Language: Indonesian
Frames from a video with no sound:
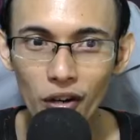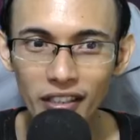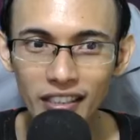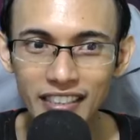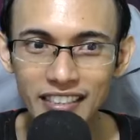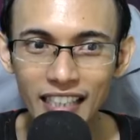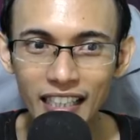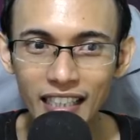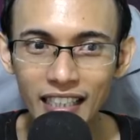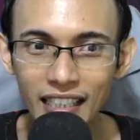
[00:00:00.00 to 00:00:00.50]

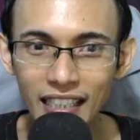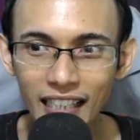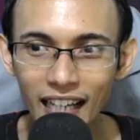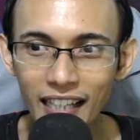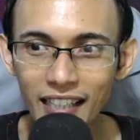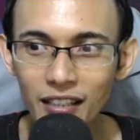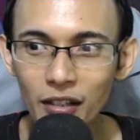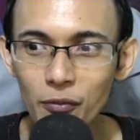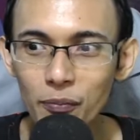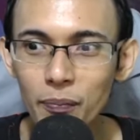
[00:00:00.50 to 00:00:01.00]

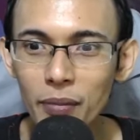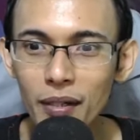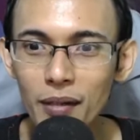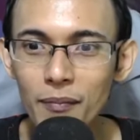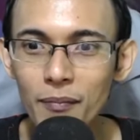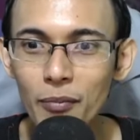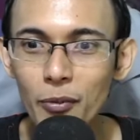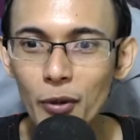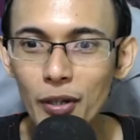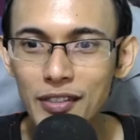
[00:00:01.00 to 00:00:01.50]
dijadikan
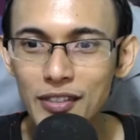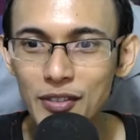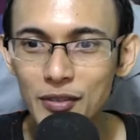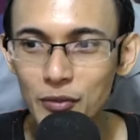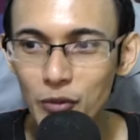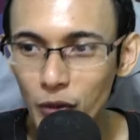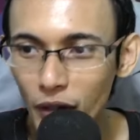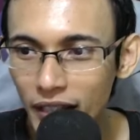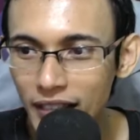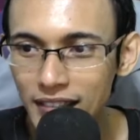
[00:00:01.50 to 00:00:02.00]
perempuan
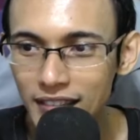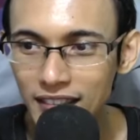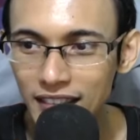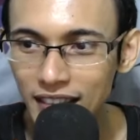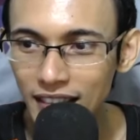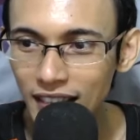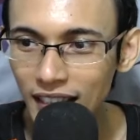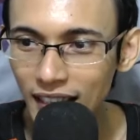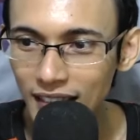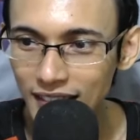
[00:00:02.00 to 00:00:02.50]
semua di
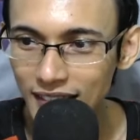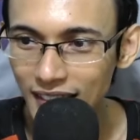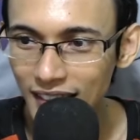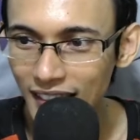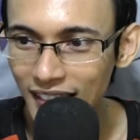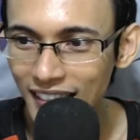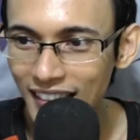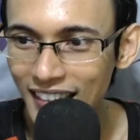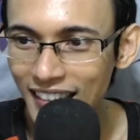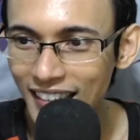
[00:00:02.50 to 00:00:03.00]
sini, guys.
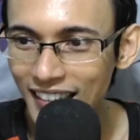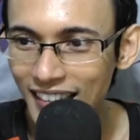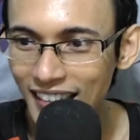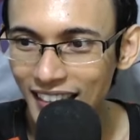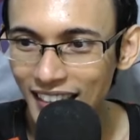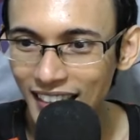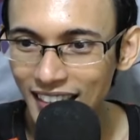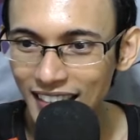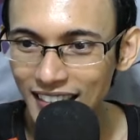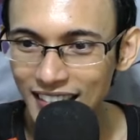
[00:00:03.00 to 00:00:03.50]

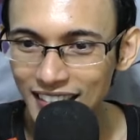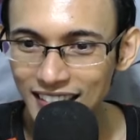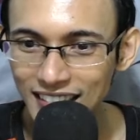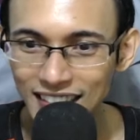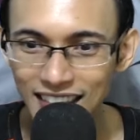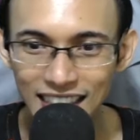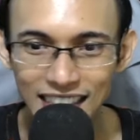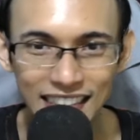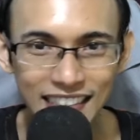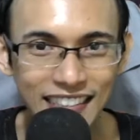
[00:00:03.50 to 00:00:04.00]

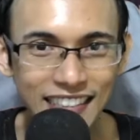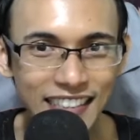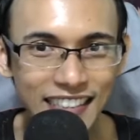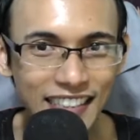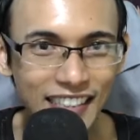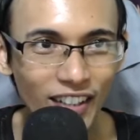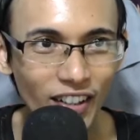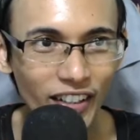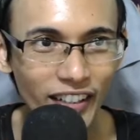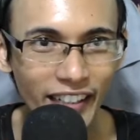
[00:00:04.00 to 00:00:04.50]

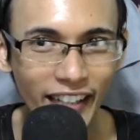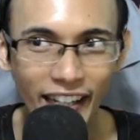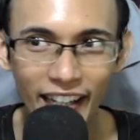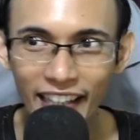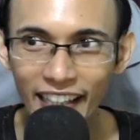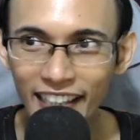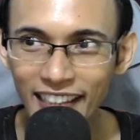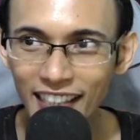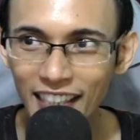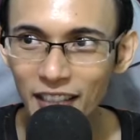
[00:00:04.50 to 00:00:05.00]
GG. Oke, okay,
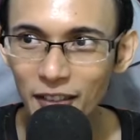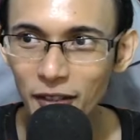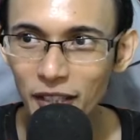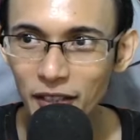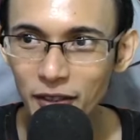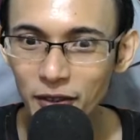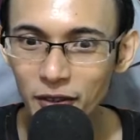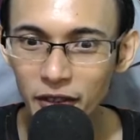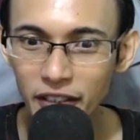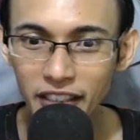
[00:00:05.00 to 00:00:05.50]
kita keluar
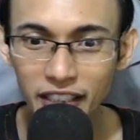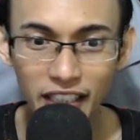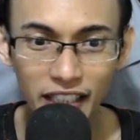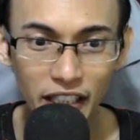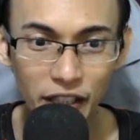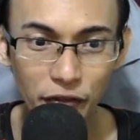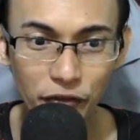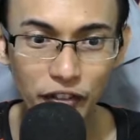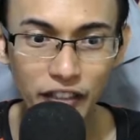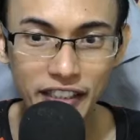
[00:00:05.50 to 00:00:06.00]
dulu. Ini
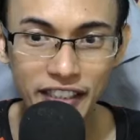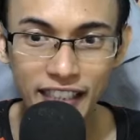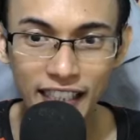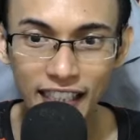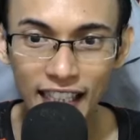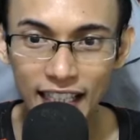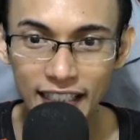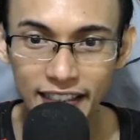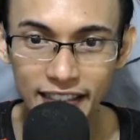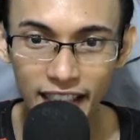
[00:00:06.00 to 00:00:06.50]
eventnya
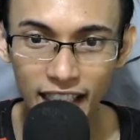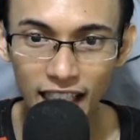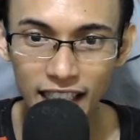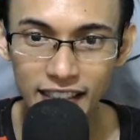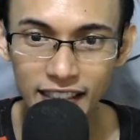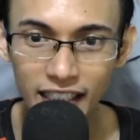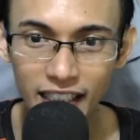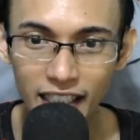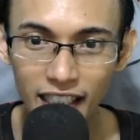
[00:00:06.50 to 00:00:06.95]
guys ya. Jadi